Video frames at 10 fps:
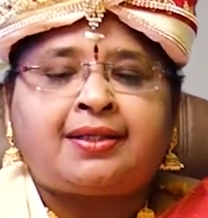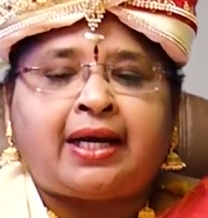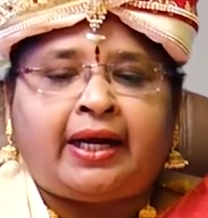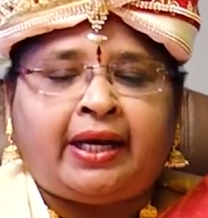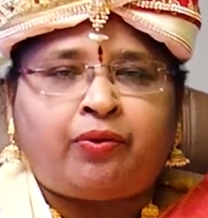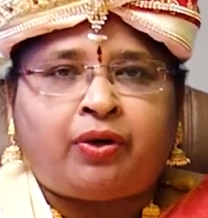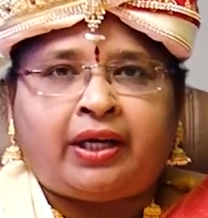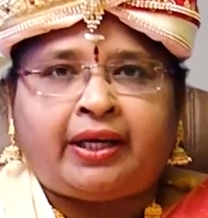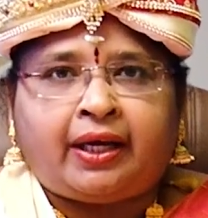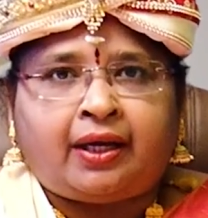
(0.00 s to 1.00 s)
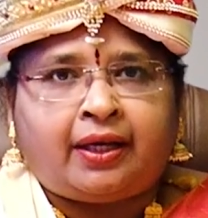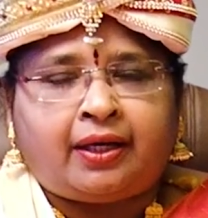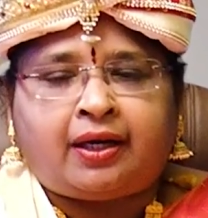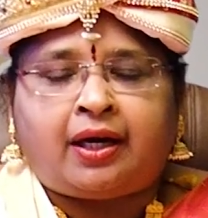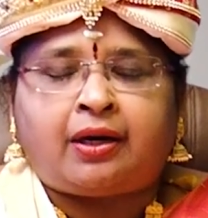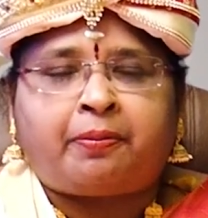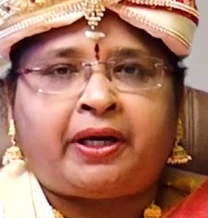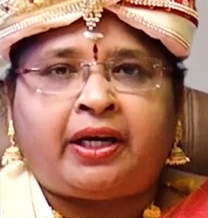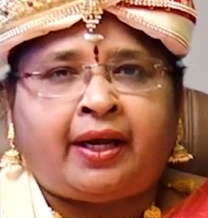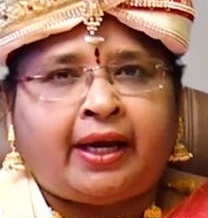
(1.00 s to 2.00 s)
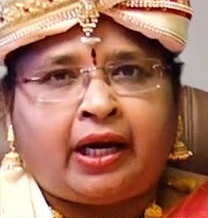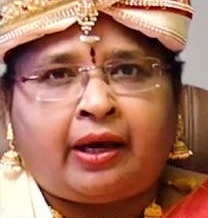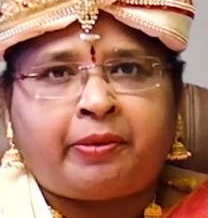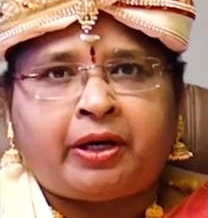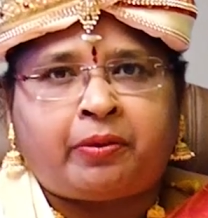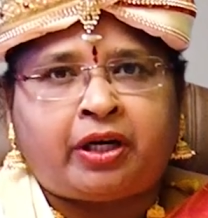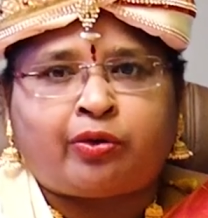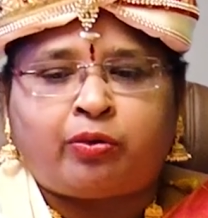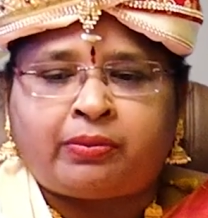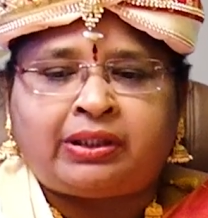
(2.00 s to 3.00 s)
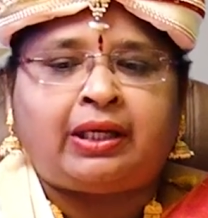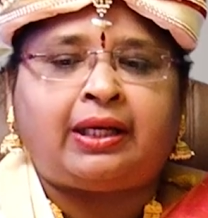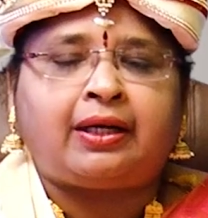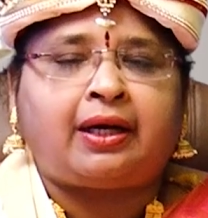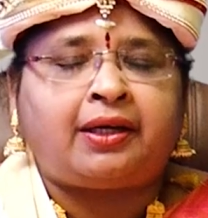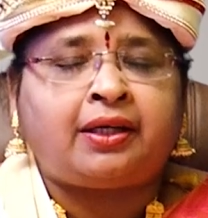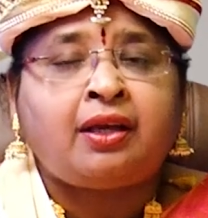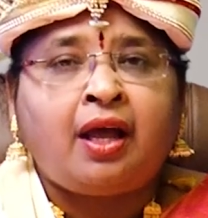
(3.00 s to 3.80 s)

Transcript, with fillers: சனி உங்களுக்கு எங்கே இருக்கார் அப்படின்னா ஏழாம் இடமான கும்பத்தில் இருக்கார்